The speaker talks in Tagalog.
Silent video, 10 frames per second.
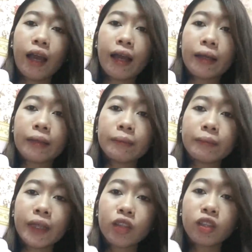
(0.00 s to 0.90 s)

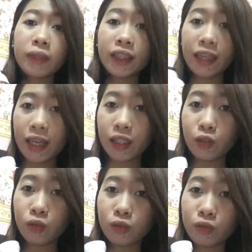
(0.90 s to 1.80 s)
Um, eto naman nangyari
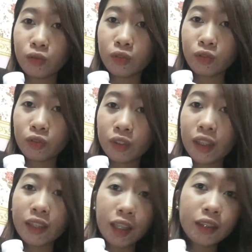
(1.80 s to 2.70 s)
nung
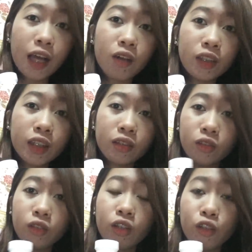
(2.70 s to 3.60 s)
nag-take na ako ulit
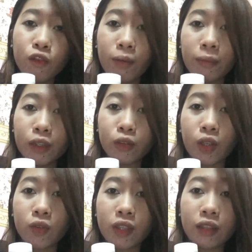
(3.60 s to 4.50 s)
nung November
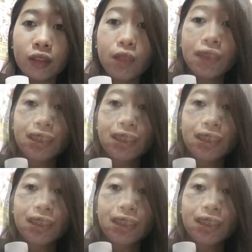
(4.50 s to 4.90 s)
2017.